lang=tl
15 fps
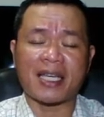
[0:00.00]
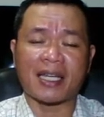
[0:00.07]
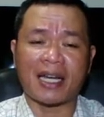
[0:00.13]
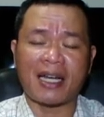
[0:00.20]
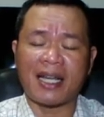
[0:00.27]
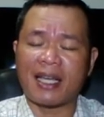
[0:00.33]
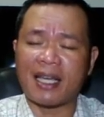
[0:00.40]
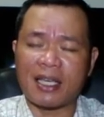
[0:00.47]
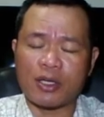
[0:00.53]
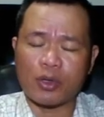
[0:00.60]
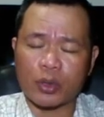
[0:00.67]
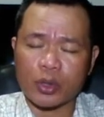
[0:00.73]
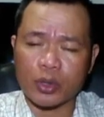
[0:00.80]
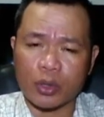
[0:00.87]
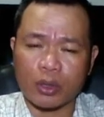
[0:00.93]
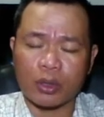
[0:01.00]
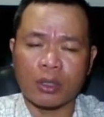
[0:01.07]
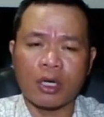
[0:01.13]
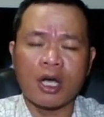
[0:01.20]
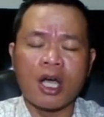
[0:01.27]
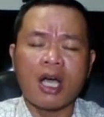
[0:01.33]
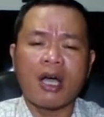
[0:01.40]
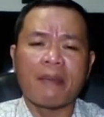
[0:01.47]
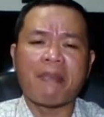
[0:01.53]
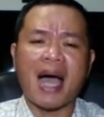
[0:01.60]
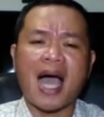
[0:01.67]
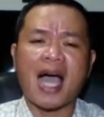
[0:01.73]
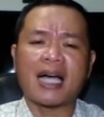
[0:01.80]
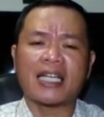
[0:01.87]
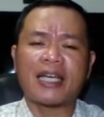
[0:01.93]
relihiyoso.
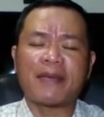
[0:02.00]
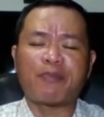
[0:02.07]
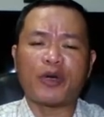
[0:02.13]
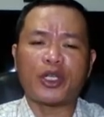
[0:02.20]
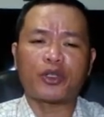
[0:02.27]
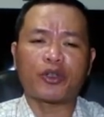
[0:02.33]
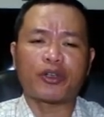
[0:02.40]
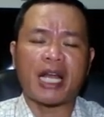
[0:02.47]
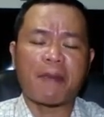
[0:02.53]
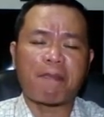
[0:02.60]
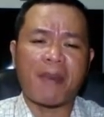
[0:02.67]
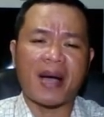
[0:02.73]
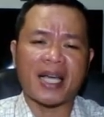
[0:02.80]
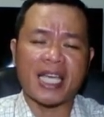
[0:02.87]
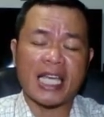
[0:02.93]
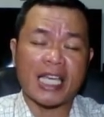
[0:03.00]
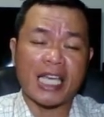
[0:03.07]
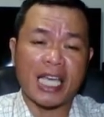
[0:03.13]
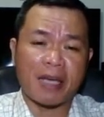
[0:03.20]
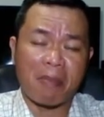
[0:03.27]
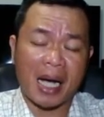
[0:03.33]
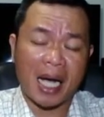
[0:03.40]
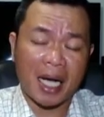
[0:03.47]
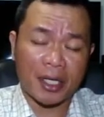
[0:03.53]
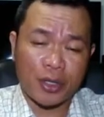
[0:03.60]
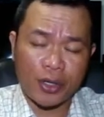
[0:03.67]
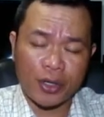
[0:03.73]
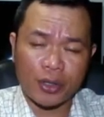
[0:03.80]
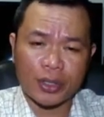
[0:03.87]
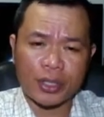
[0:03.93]
Bahagi po ito ng pagiging
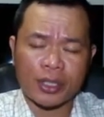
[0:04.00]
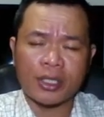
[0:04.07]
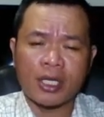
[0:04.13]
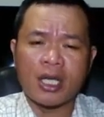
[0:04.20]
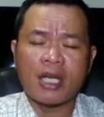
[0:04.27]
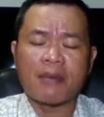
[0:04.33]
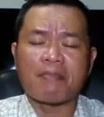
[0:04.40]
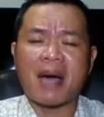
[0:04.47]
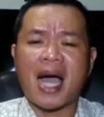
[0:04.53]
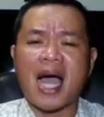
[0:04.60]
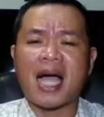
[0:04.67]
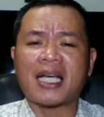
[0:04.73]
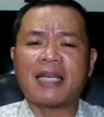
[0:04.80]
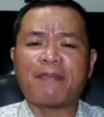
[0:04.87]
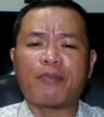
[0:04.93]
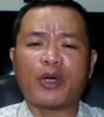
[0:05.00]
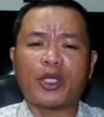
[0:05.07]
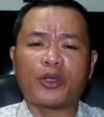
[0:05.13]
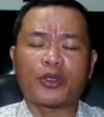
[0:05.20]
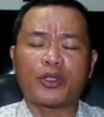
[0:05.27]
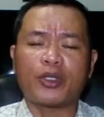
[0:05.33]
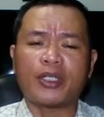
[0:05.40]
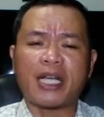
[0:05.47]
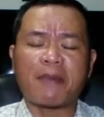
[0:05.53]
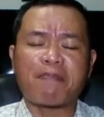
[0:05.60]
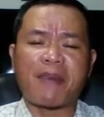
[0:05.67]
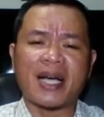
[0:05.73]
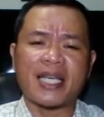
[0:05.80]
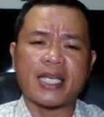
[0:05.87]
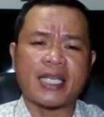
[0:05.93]
makadiyos. Bahagi po ito ng
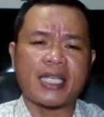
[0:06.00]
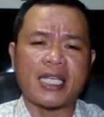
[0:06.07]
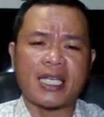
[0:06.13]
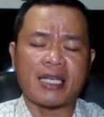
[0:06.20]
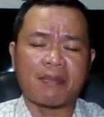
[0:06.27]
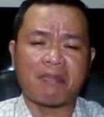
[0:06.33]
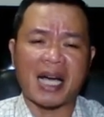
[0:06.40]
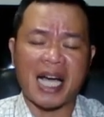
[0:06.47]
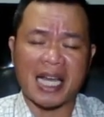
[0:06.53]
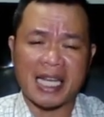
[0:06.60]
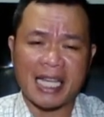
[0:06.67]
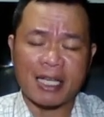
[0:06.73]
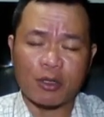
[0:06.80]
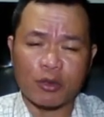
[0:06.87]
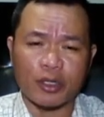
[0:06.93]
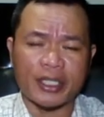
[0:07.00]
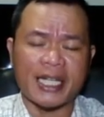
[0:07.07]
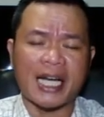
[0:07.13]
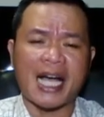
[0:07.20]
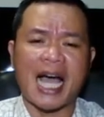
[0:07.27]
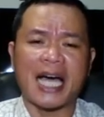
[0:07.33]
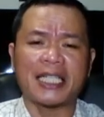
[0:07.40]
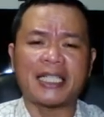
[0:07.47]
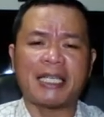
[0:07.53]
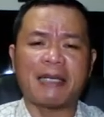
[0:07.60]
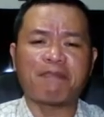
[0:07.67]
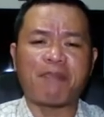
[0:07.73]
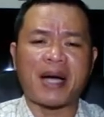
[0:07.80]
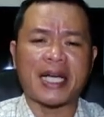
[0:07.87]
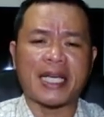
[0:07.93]
pagiging mga lingkod ng
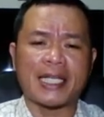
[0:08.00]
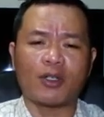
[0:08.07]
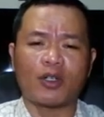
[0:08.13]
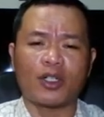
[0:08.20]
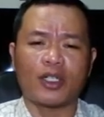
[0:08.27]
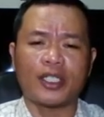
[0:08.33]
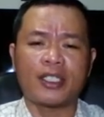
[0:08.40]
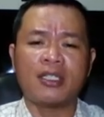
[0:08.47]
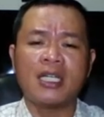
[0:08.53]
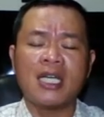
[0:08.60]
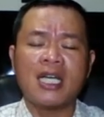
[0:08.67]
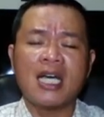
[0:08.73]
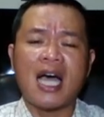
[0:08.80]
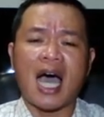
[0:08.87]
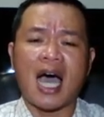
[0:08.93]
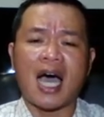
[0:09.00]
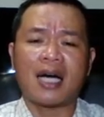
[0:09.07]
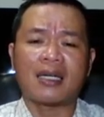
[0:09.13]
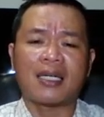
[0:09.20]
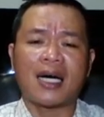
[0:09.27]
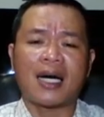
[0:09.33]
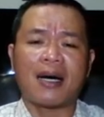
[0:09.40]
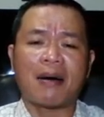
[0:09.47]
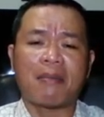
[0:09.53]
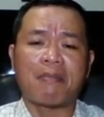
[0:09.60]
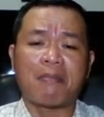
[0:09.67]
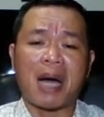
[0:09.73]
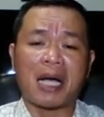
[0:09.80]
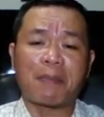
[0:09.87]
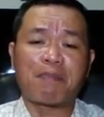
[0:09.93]
ating Panginoon ang uh,
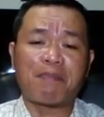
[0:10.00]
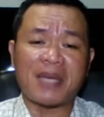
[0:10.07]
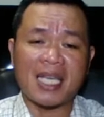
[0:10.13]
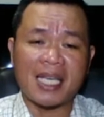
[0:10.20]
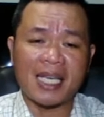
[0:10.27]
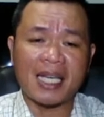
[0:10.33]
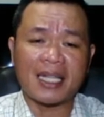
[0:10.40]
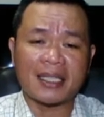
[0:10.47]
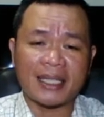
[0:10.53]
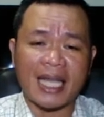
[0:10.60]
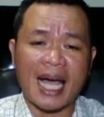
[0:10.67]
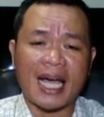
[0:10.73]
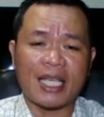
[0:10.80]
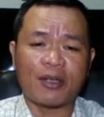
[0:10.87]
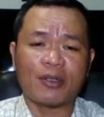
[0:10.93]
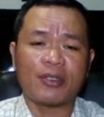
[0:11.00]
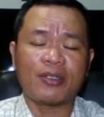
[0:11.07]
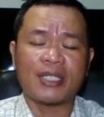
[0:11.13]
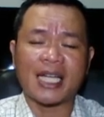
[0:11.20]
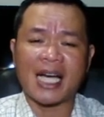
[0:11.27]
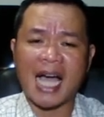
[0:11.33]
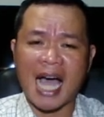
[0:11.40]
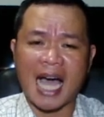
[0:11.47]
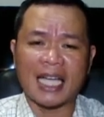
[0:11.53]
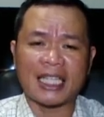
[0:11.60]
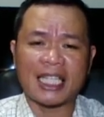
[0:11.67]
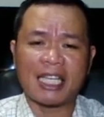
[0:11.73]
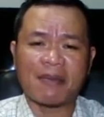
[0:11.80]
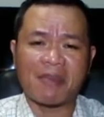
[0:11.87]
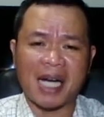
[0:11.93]
magpigil tayo ng
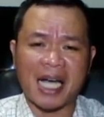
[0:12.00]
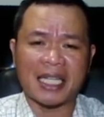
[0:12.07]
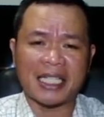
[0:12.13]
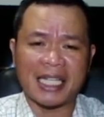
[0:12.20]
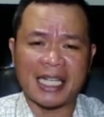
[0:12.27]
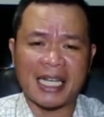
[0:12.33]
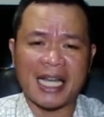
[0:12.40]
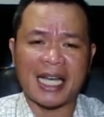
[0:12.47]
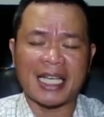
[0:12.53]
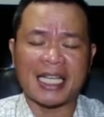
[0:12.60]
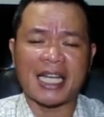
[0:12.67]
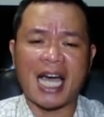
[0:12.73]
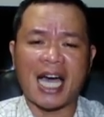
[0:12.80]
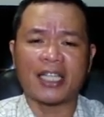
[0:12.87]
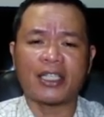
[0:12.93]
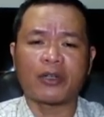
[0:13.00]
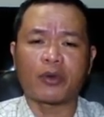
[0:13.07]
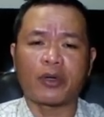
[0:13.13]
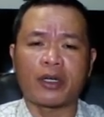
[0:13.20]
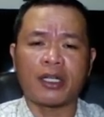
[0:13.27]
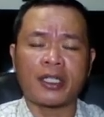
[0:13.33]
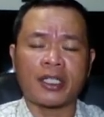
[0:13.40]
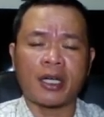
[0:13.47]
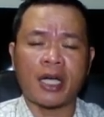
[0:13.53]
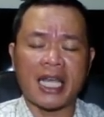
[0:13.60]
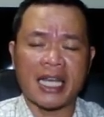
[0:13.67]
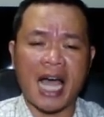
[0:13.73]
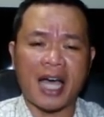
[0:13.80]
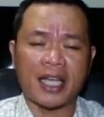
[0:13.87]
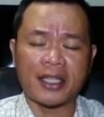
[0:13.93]
ating mga dila. In other word,
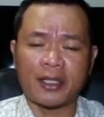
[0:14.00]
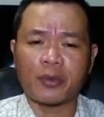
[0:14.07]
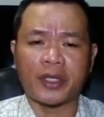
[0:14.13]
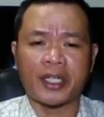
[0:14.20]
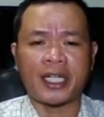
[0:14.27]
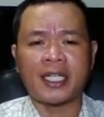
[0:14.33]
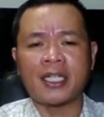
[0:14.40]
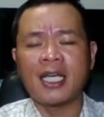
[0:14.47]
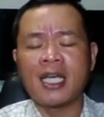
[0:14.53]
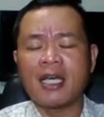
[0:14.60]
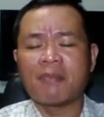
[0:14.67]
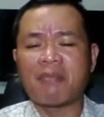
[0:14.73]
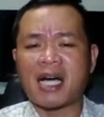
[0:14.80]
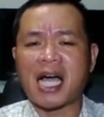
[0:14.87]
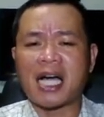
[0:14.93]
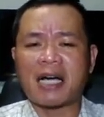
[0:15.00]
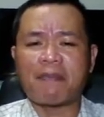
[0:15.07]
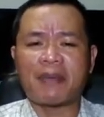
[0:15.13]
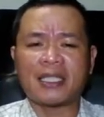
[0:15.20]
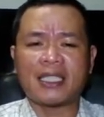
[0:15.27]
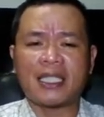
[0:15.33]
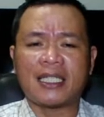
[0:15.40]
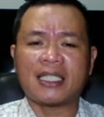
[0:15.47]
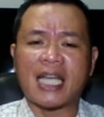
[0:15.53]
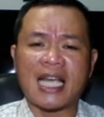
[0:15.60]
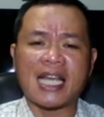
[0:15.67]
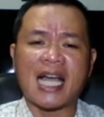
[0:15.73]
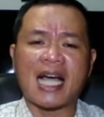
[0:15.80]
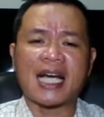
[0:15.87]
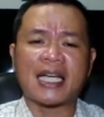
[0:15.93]
in other word, mga kapatid,
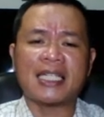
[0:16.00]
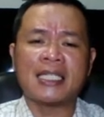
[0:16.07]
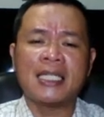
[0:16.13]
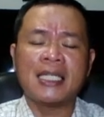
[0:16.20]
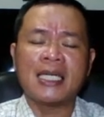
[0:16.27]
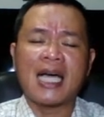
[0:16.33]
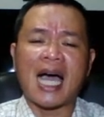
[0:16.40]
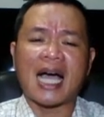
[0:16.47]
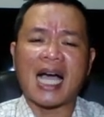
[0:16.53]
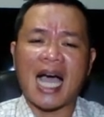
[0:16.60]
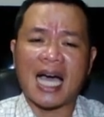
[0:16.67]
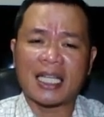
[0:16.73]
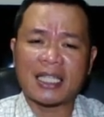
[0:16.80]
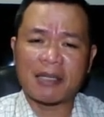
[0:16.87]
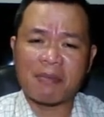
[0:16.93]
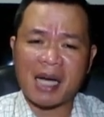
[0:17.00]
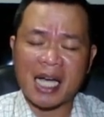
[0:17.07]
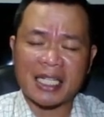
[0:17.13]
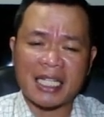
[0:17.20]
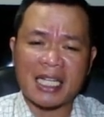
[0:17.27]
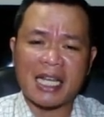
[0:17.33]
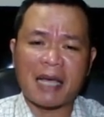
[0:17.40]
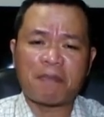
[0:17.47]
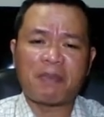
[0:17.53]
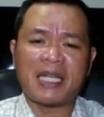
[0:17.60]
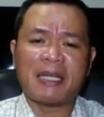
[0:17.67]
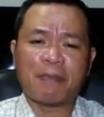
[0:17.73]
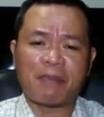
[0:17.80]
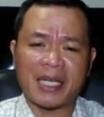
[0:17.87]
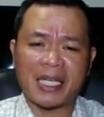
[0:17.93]
kailangan ang ating mga dila
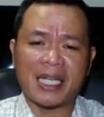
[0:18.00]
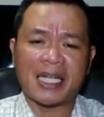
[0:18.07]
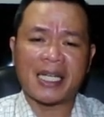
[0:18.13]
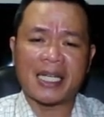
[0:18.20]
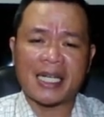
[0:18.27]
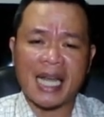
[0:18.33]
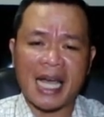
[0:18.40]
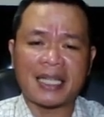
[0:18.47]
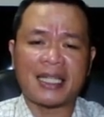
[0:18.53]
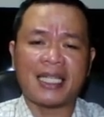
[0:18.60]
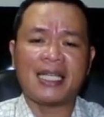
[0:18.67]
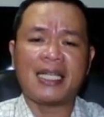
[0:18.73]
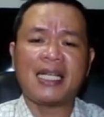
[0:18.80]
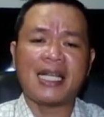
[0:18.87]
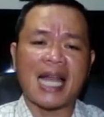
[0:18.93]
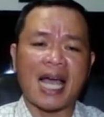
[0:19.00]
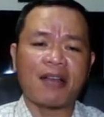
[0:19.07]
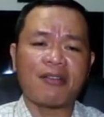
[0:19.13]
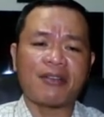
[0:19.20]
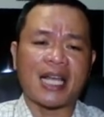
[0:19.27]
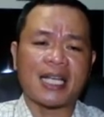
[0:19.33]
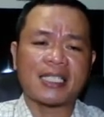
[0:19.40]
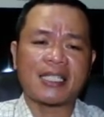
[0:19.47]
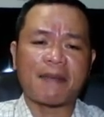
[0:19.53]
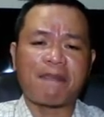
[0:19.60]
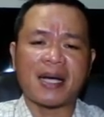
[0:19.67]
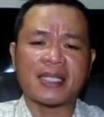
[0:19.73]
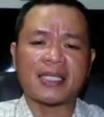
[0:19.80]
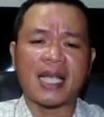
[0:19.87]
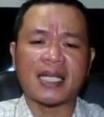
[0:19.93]
pinipigil natin lalo na sa
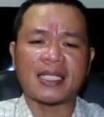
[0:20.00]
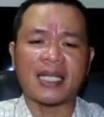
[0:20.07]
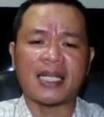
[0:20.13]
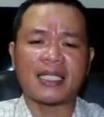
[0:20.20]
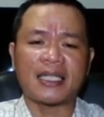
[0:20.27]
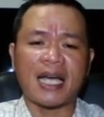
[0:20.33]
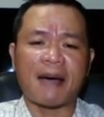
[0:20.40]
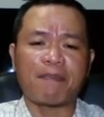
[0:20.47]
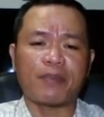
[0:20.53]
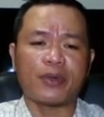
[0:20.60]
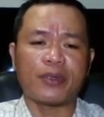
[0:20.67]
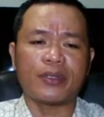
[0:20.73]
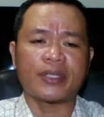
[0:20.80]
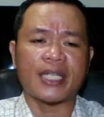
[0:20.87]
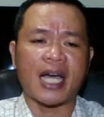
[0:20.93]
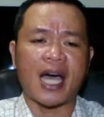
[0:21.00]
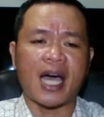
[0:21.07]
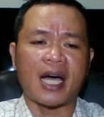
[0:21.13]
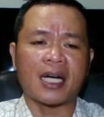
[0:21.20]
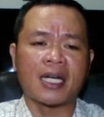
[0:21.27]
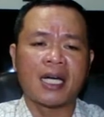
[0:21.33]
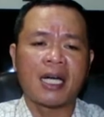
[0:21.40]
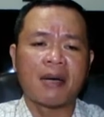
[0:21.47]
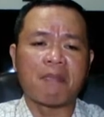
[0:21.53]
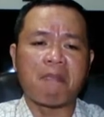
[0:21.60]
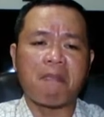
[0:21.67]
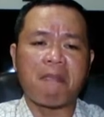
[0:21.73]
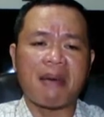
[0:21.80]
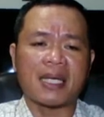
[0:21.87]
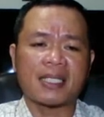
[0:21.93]
pagsasalita po ng
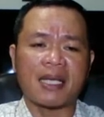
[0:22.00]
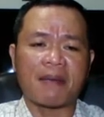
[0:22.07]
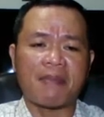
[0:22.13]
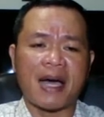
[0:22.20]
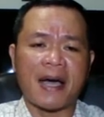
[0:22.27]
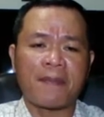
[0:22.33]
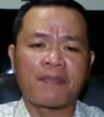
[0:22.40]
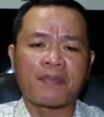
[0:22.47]
masama.